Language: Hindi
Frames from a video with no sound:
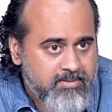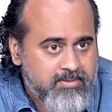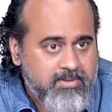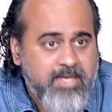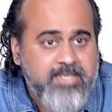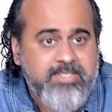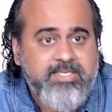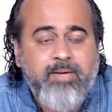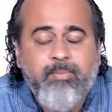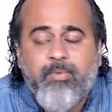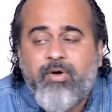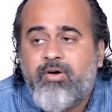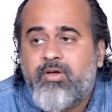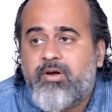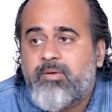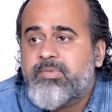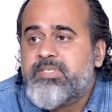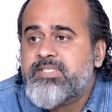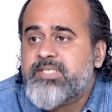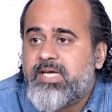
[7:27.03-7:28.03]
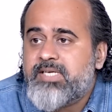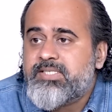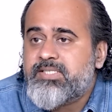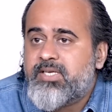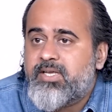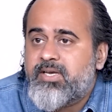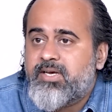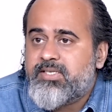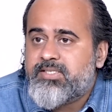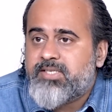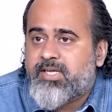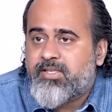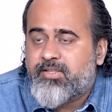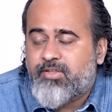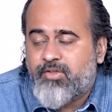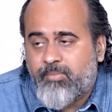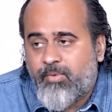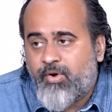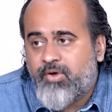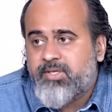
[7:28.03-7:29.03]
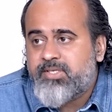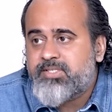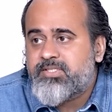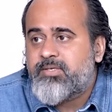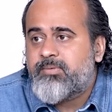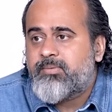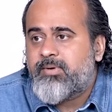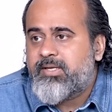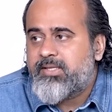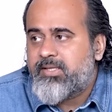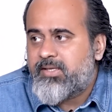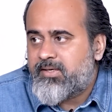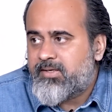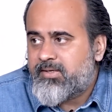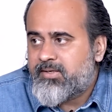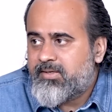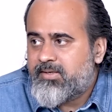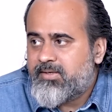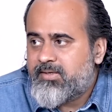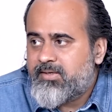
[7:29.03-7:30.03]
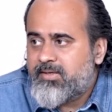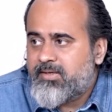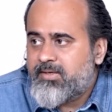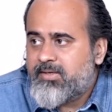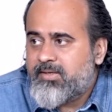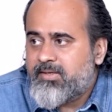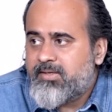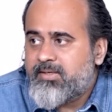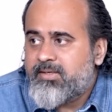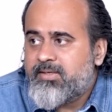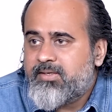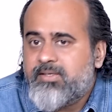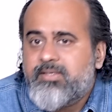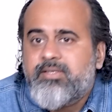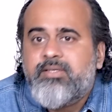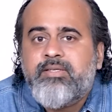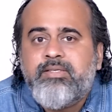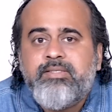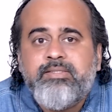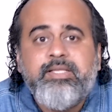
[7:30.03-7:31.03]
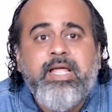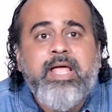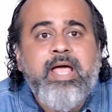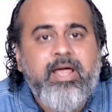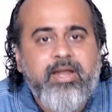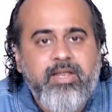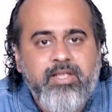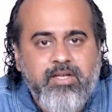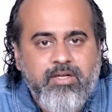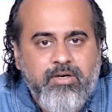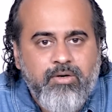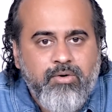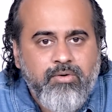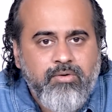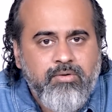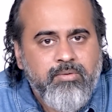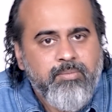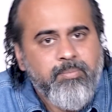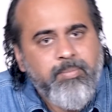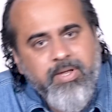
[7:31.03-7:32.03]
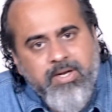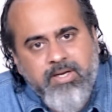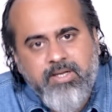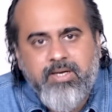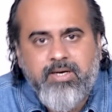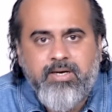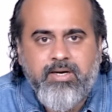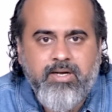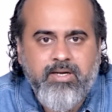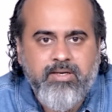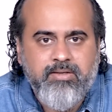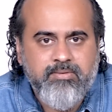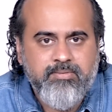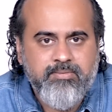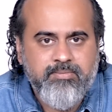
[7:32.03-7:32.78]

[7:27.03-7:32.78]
ताज़ा माहौल में सांस लेना चाहते हो बहुत अच्छी बात है तैयारी कर लो फिर करना